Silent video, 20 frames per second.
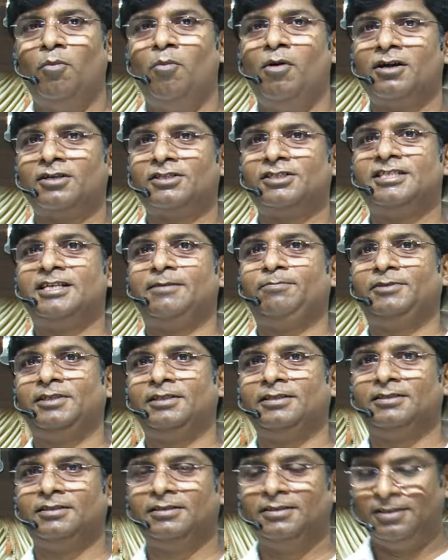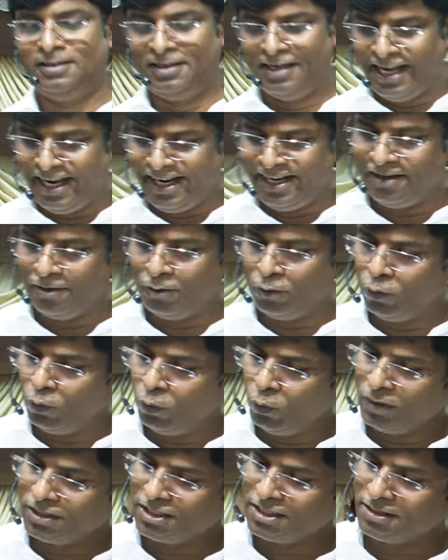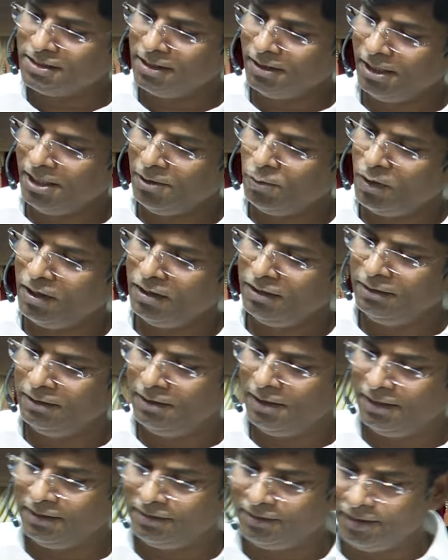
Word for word: மார்க் சாப்டர் நைன் வஸ் தேர்ட்டி ஒன் அண்ட்